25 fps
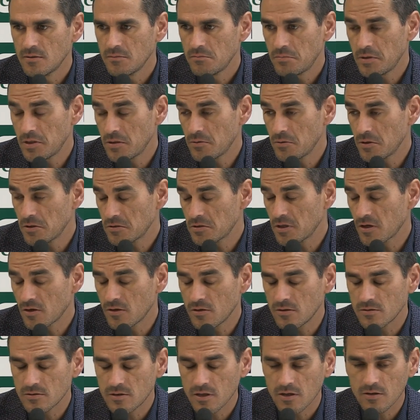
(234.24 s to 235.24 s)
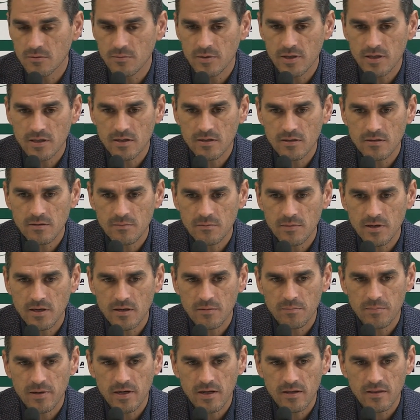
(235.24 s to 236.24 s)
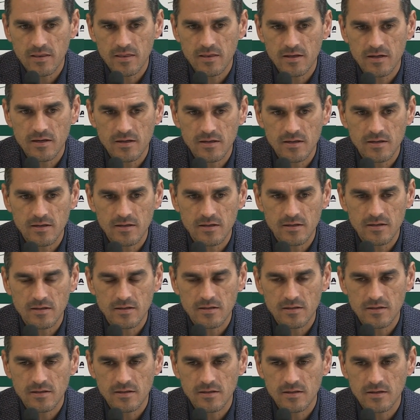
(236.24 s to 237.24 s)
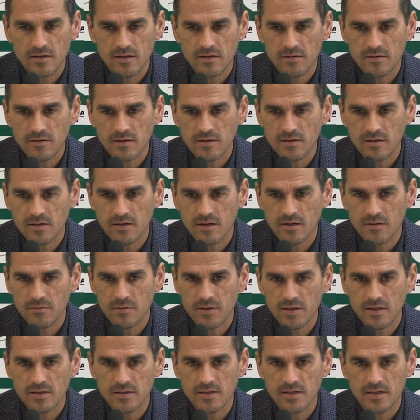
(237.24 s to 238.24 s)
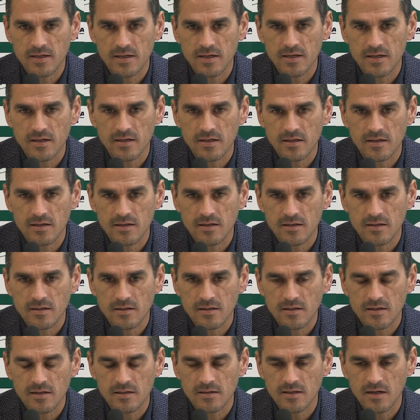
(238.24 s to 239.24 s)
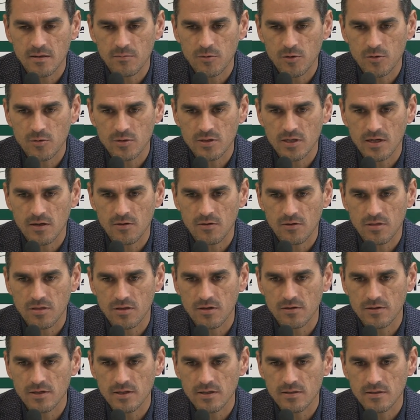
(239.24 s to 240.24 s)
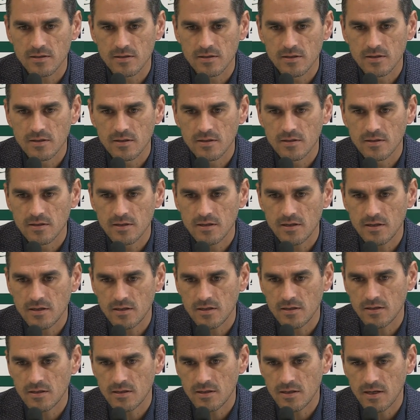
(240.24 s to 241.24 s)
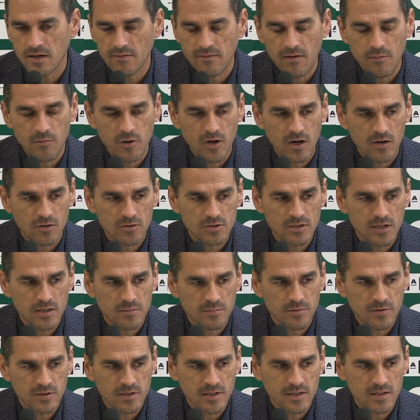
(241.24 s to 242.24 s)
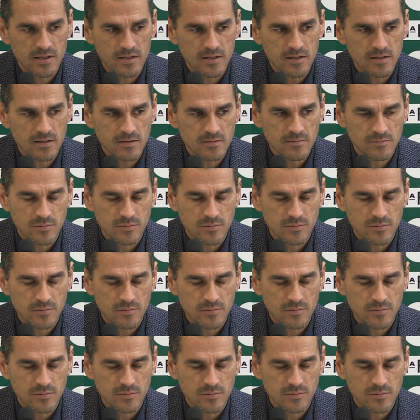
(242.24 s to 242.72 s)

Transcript: Pero bueno, tengo, tengo mis, esperanzas y, es, evidente que, tenemos nuestras opciones y las vamos a agotar porque,